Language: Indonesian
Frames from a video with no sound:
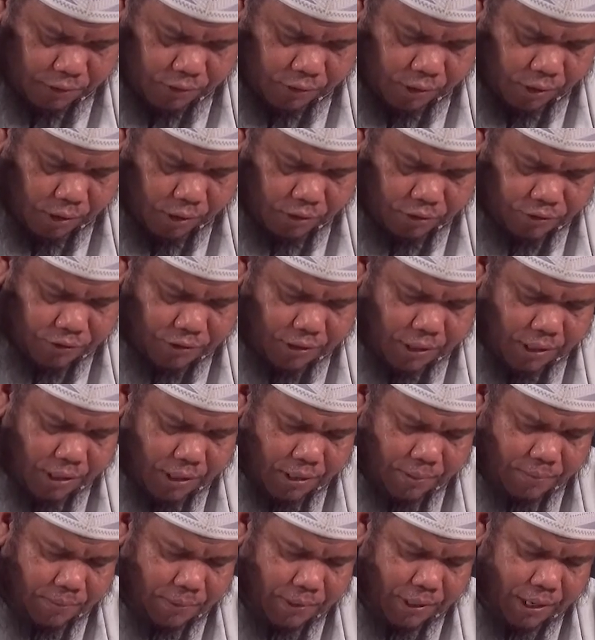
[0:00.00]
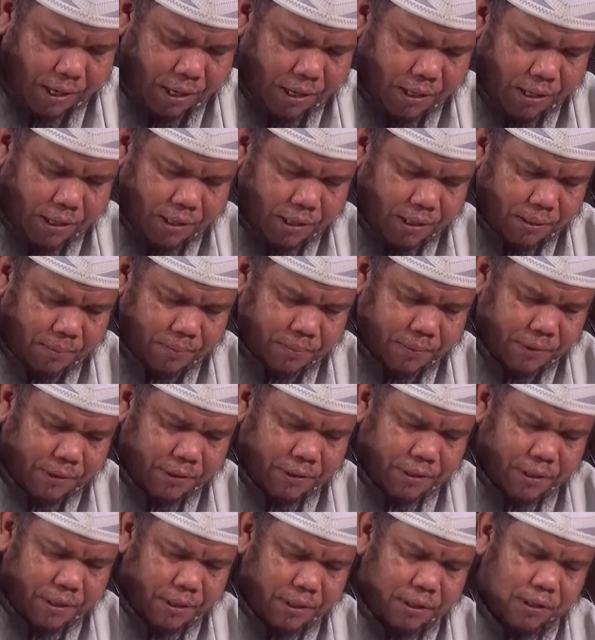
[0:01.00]
SAW diangkat
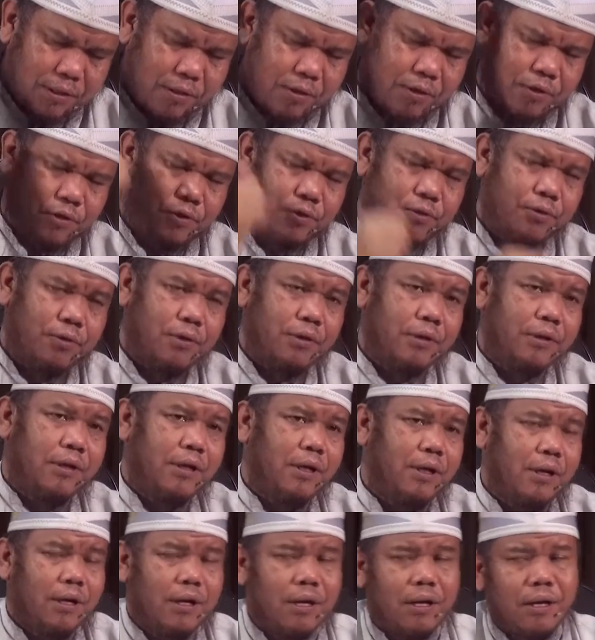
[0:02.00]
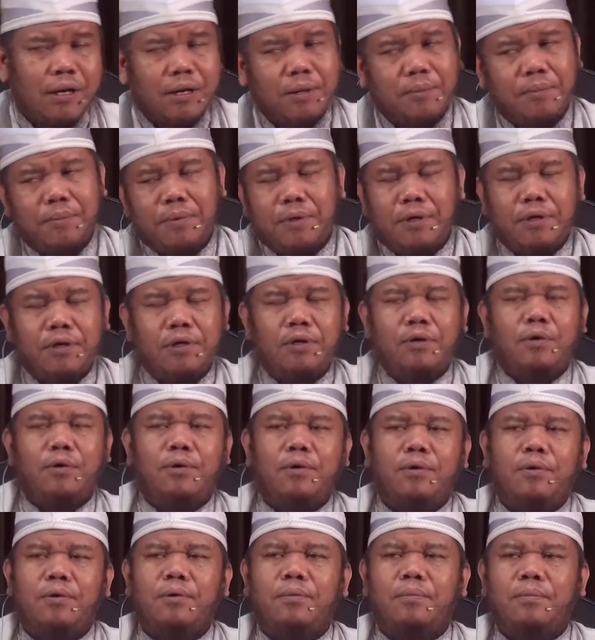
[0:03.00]
menjadi Rasulnya karena
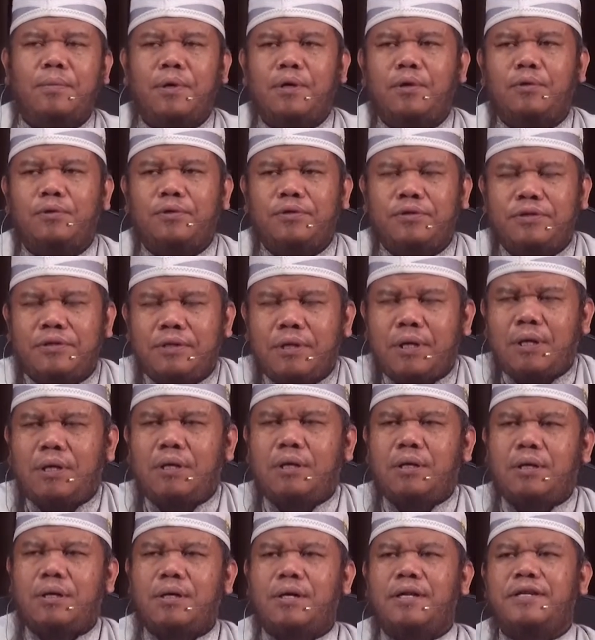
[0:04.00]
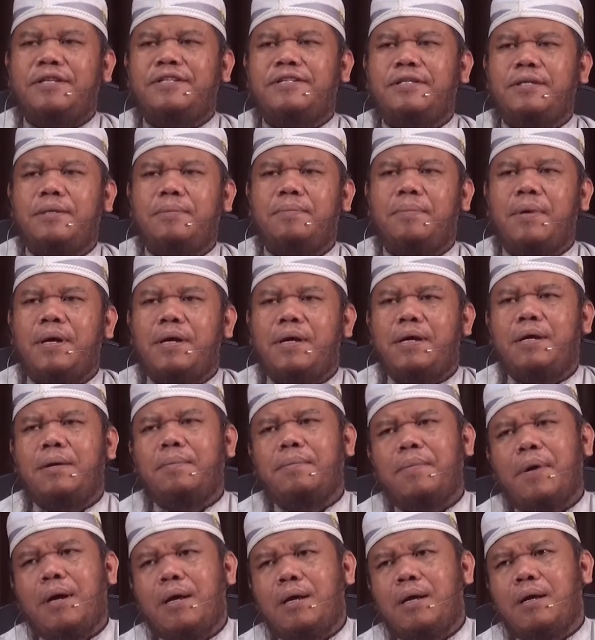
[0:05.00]
beliau manusia dengan
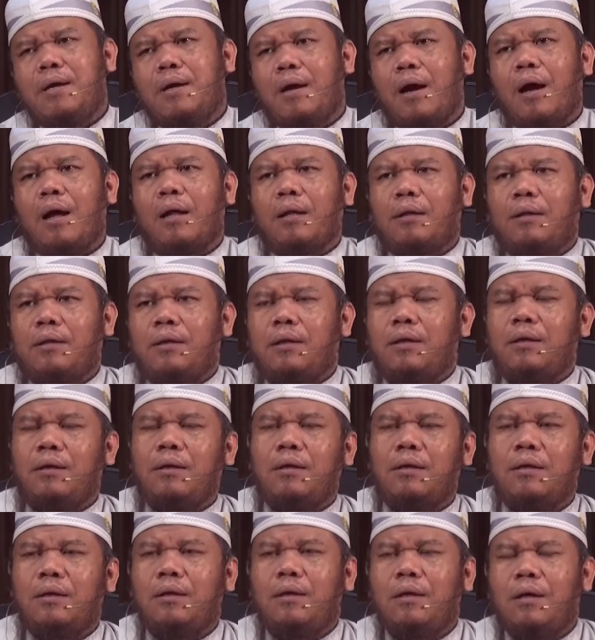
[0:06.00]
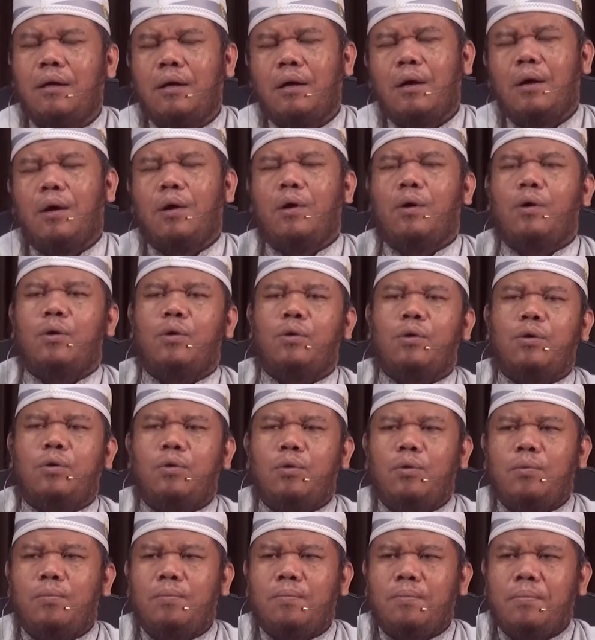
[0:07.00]
sebaik-baik hati.
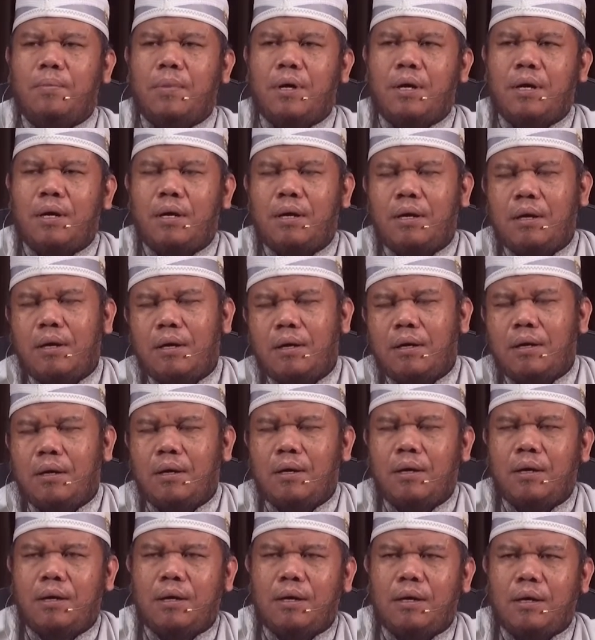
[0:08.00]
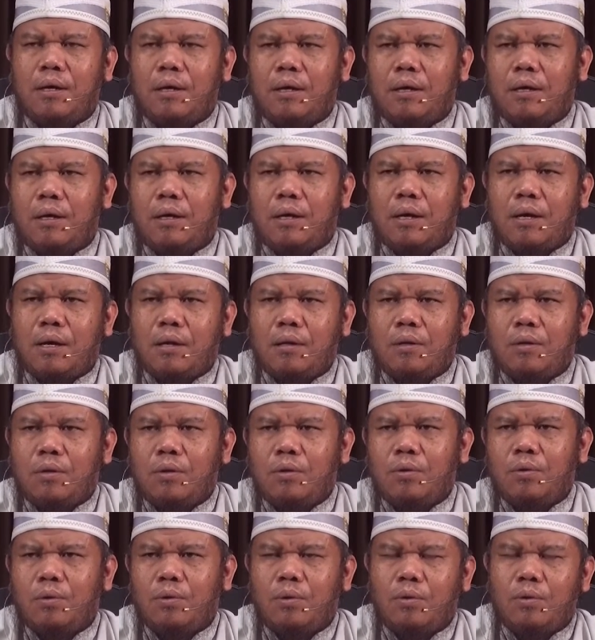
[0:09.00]
Thumma
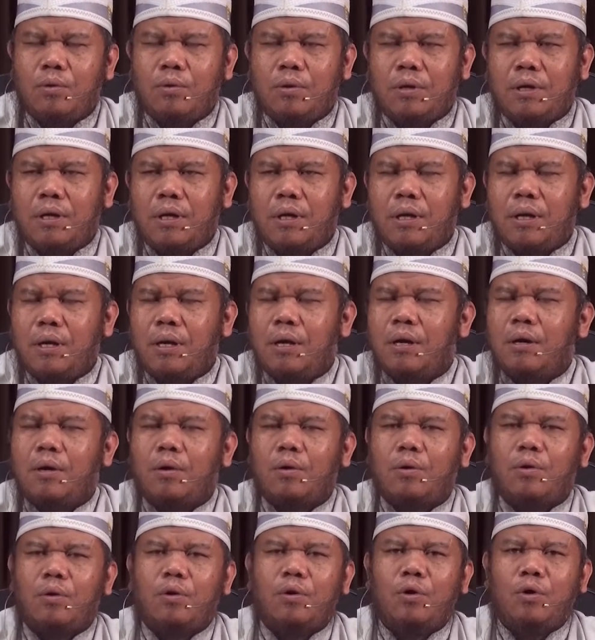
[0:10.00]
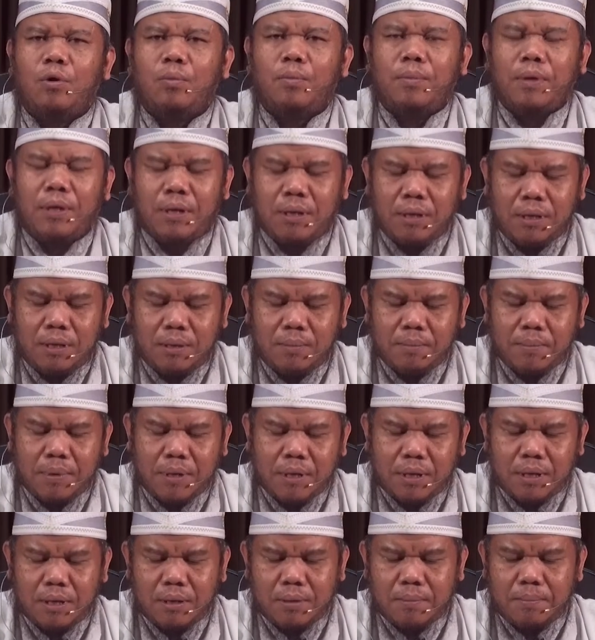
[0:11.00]
yanzuru ila qulubil
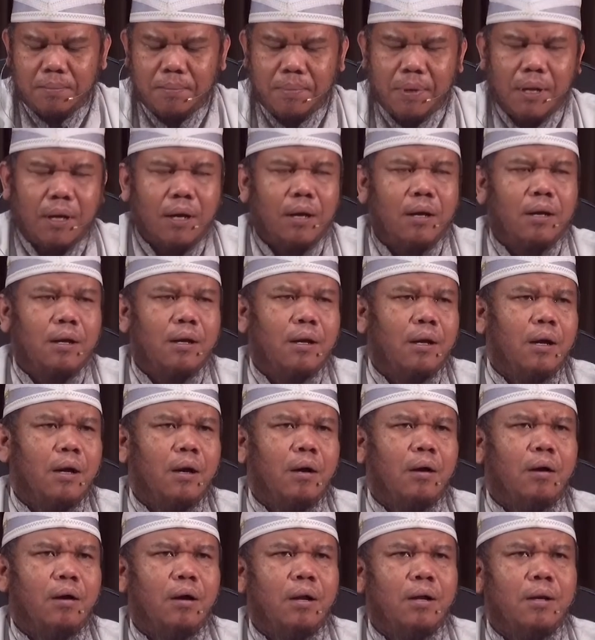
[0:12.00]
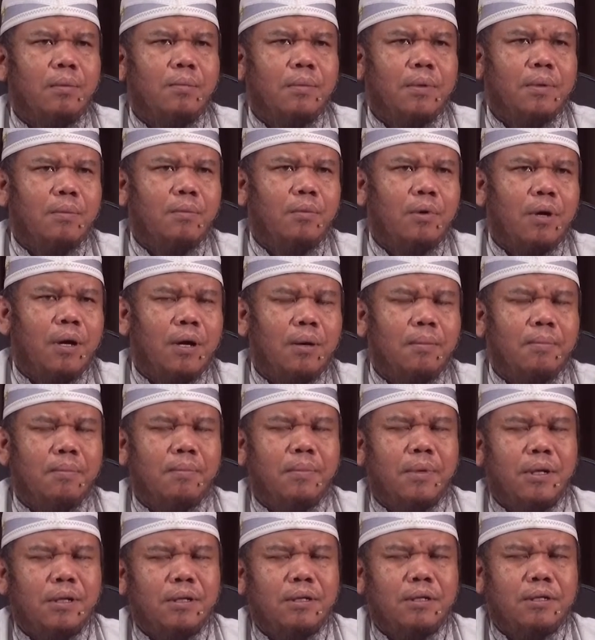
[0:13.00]
ibad ba'da qalbi
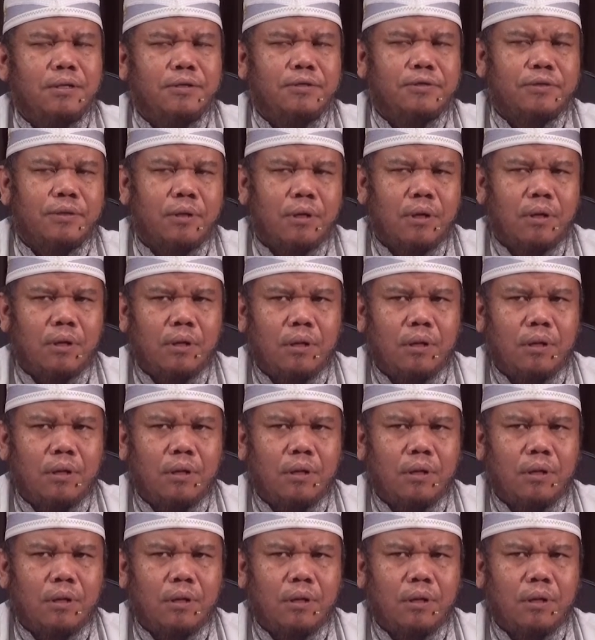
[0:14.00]
Muhammadin saw.